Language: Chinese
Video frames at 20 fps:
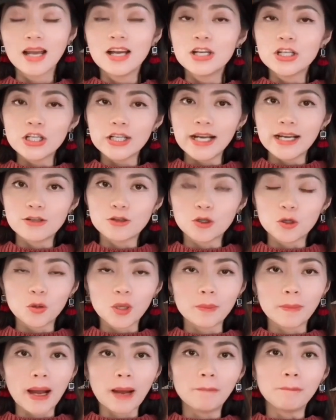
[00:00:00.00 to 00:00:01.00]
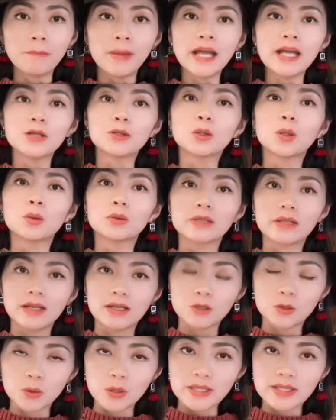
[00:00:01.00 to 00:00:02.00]
这样就会把被动
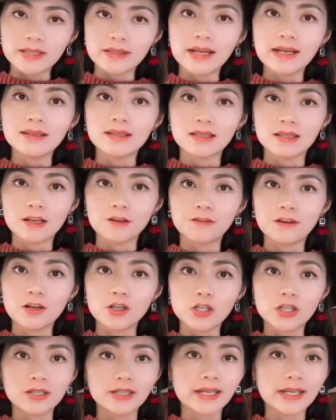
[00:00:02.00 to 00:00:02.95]
的学习单词的方式，